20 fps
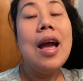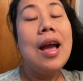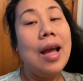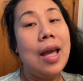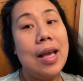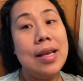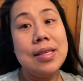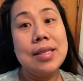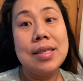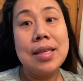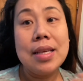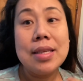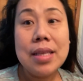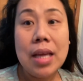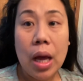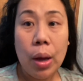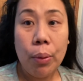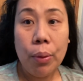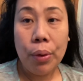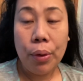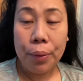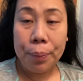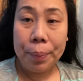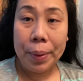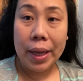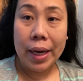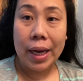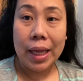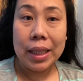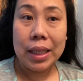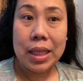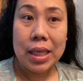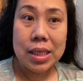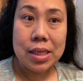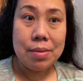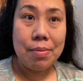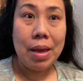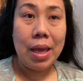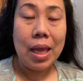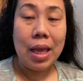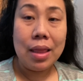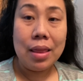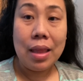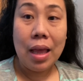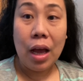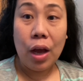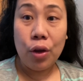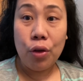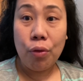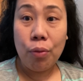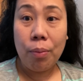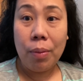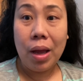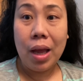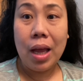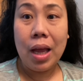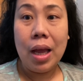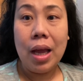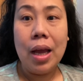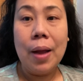Kaya sasasaho ko para at least maihanda ko yung mga